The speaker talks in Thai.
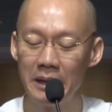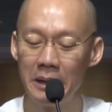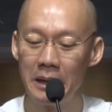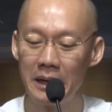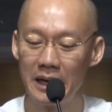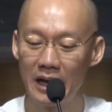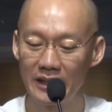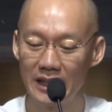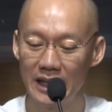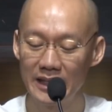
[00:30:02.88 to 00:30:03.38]
ได้
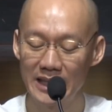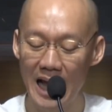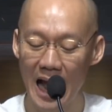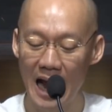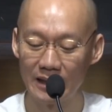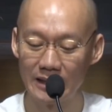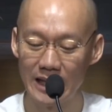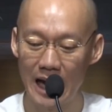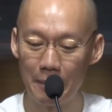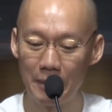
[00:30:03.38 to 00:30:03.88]
แล้วถ้า
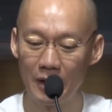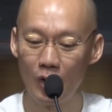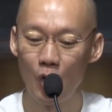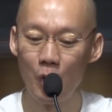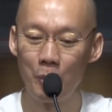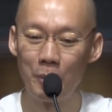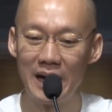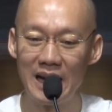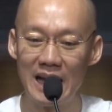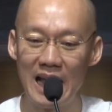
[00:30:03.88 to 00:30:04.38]
จากจากพระ
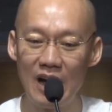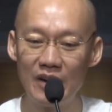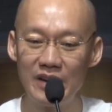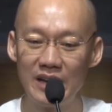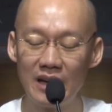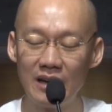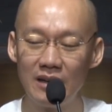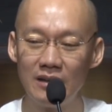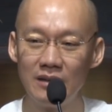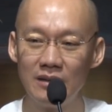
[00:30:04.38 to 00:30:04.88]
องค์ไปแล้ว
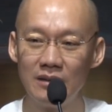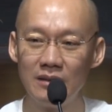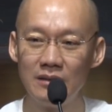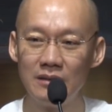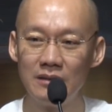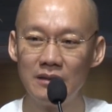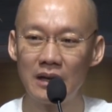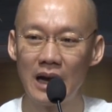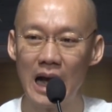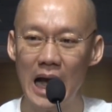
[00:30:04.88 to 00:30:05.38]
เนี่ย
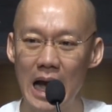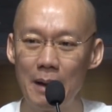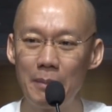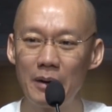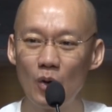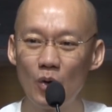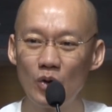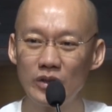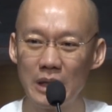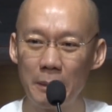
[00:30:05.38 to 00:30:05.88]
ข้า
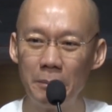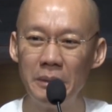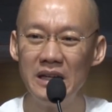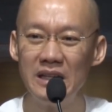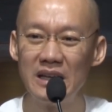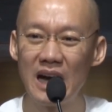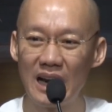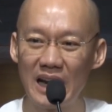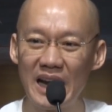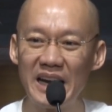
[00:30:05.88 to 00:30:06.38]
พระองค์จะ
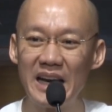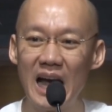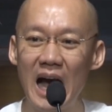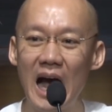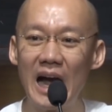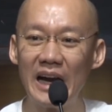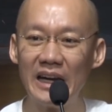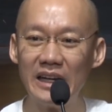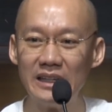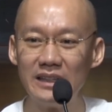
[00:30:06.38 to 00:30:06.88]
พึ่งอะไร
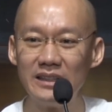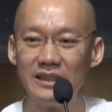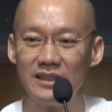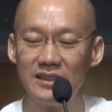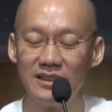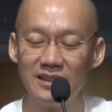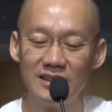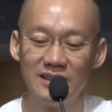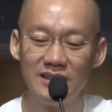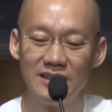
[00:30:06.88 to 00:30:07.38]
ได้
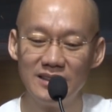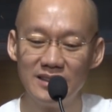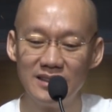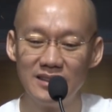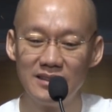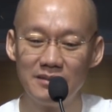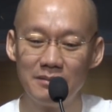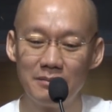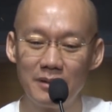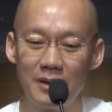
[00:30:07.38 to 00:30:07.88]

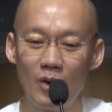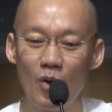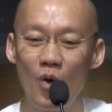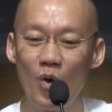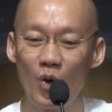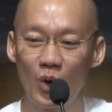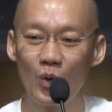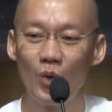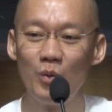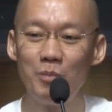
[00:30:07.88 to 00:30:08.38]
พระ
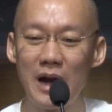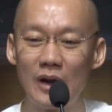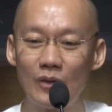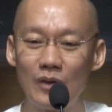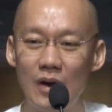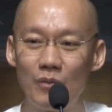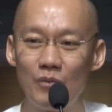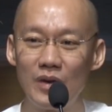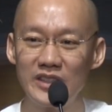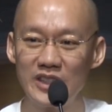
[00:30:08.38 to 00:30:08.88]
องค์รู้หมาย
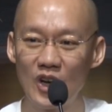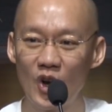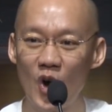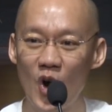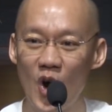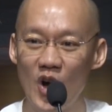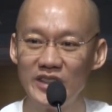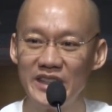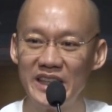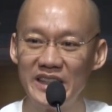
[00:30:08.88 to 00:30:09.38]
ความว่าจะ
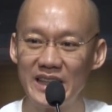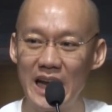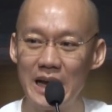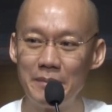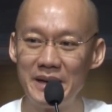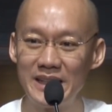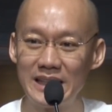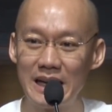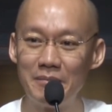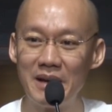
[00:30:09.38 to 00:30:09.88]
ขอสิ่งใด
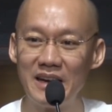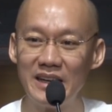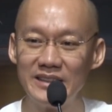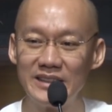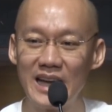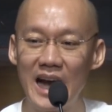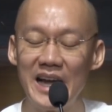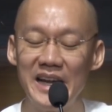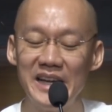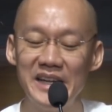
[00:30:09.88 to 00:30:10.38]
เป็นกำลัง
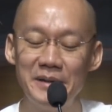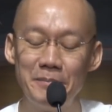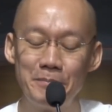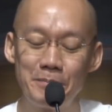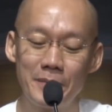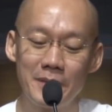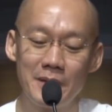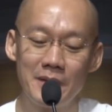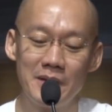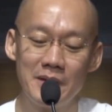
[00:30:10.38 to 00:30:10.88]
ใจ
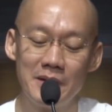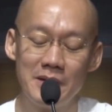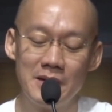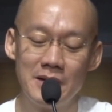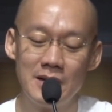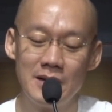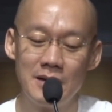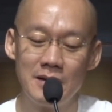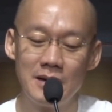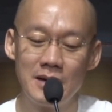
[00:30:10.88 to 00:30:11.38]

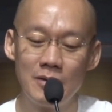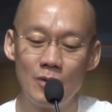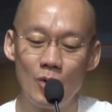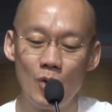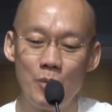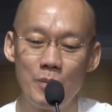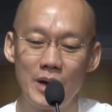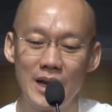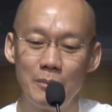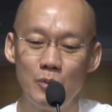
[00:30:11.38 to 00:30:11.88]

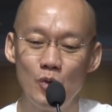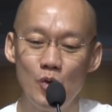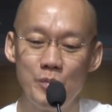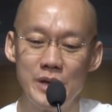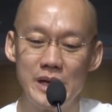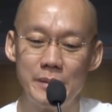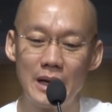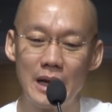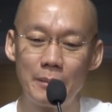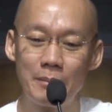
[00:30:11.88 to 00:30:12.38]
องค์พระผู้
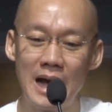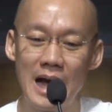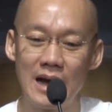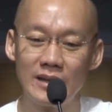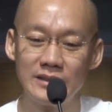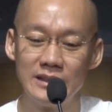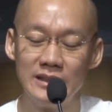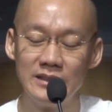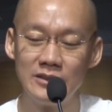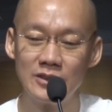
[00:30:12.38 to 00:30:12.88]
มีพระภา
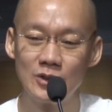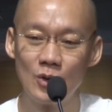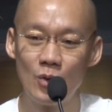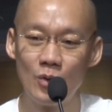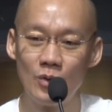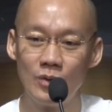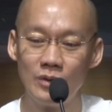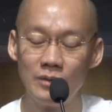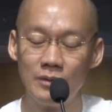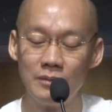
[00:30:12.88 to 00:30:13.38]
คจึงท
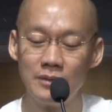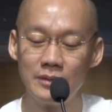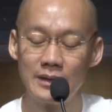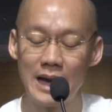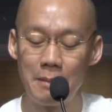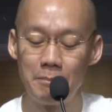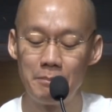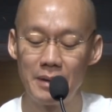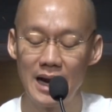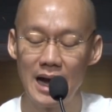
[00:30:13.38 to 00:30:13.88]
รง
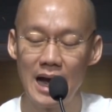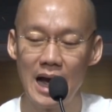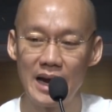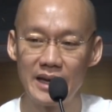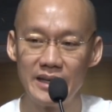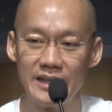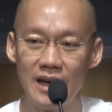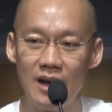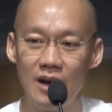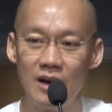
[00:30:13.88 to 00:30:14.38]
นำพระ
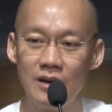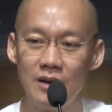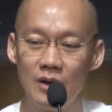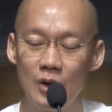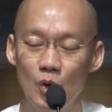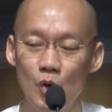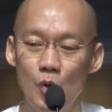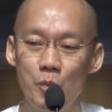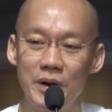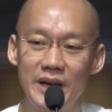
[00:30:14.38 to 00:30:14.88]
หัตถ์เนี่ย
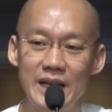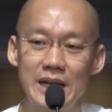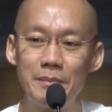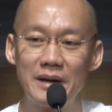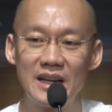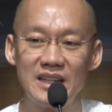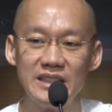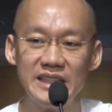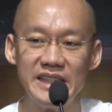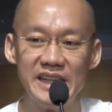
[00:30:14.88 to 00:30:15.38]
ลูบไป
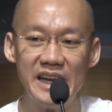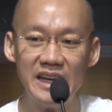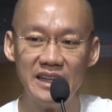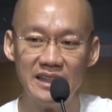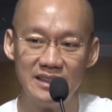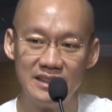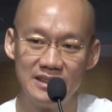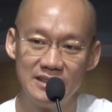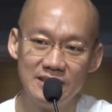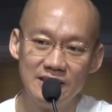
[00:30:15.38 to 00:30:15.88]
ที่พระเศียร
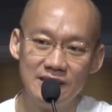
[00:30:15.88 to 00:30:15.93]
